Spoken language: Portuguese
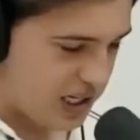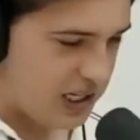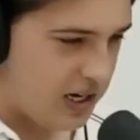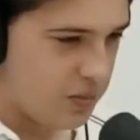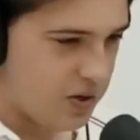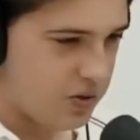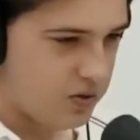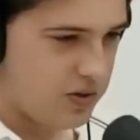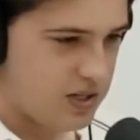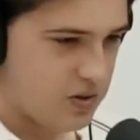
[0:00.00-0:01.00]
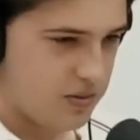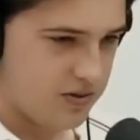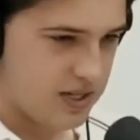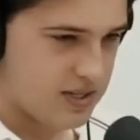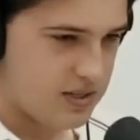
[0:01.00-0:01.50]
já criei um produto físico uma
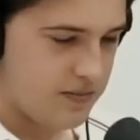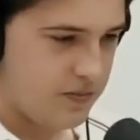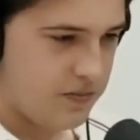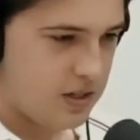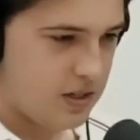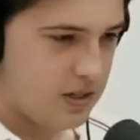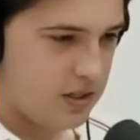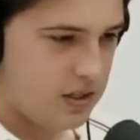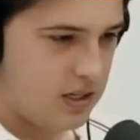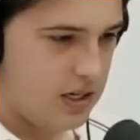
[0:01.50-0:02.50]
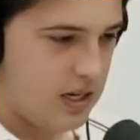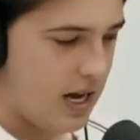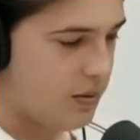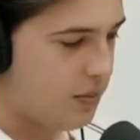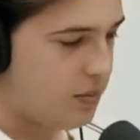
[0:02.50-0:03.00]
vez que
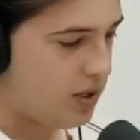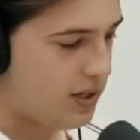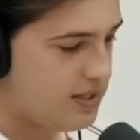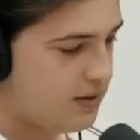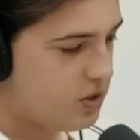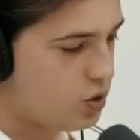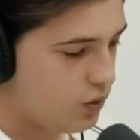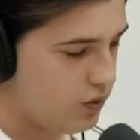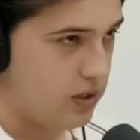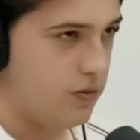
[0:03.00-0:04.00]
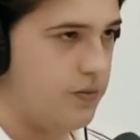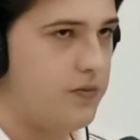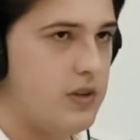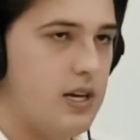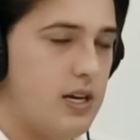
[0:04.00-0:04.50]
era uma progressiva de chuveiro.
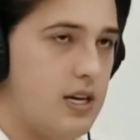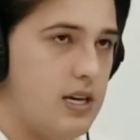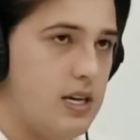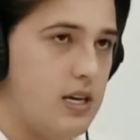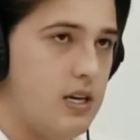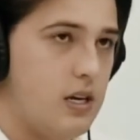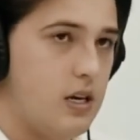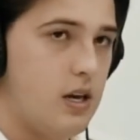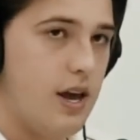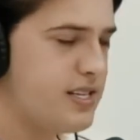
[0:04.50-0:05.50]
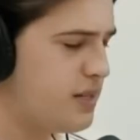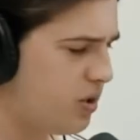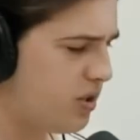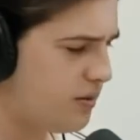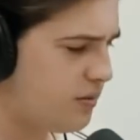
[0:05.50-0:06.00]
E essa
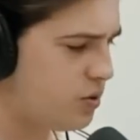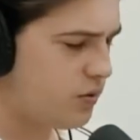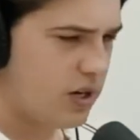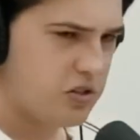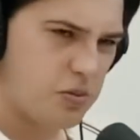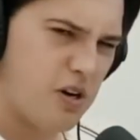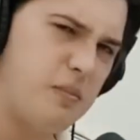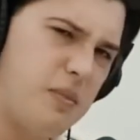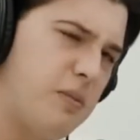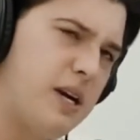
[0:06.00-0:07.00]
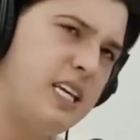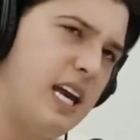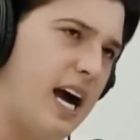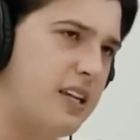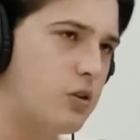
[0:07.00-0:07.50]
progressiva de chuveiro tipo, era meio
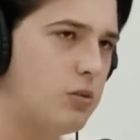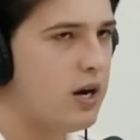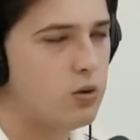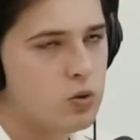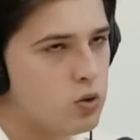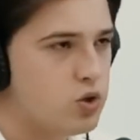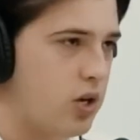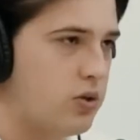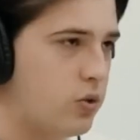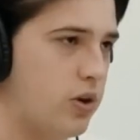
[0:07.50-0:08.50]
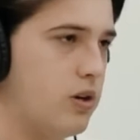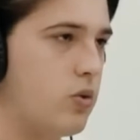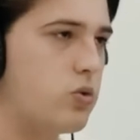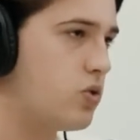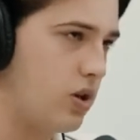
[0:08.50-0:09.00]
maquiada com ah, um condicionador,
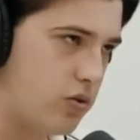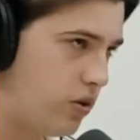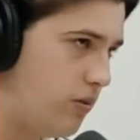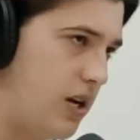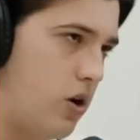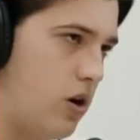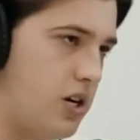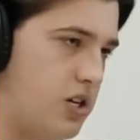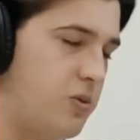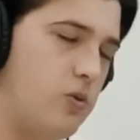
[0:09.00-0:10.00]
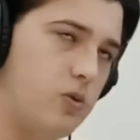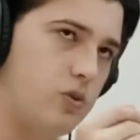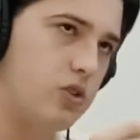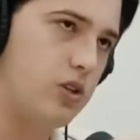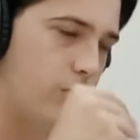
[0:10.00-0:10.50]
um condicionador melhor, é tipo um
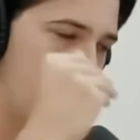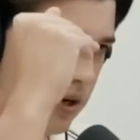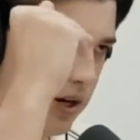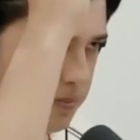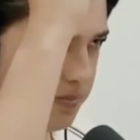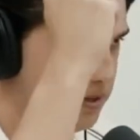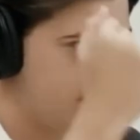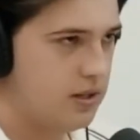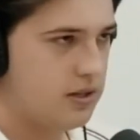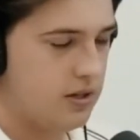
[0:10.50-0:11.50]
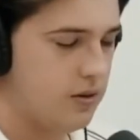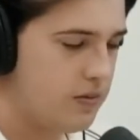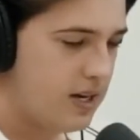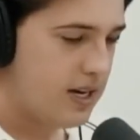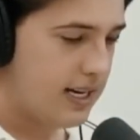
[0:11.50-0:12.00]
condicionador up. Entendeu?
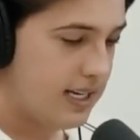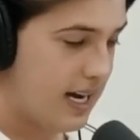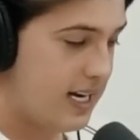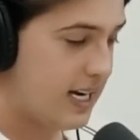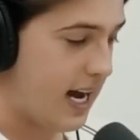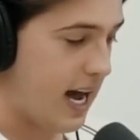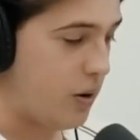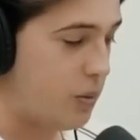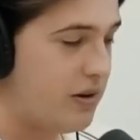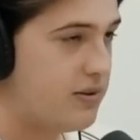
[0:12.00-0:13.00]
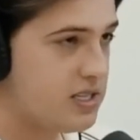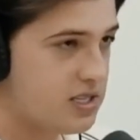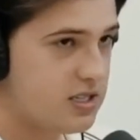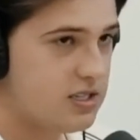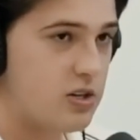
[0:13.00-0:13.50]
E daí, cara, uma vez
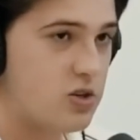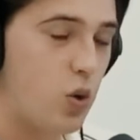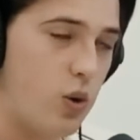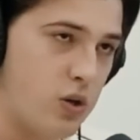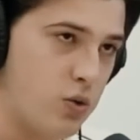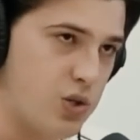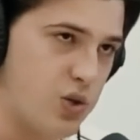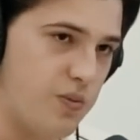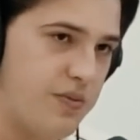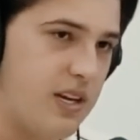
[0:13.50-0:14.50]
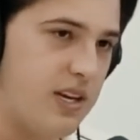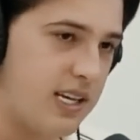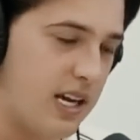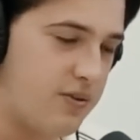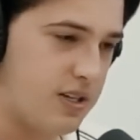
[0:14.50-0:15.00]
a gente testou um anúncio
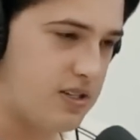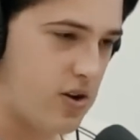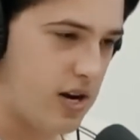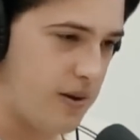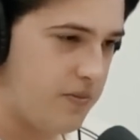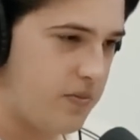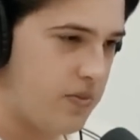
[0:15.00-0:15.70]
que era falando assim: olha,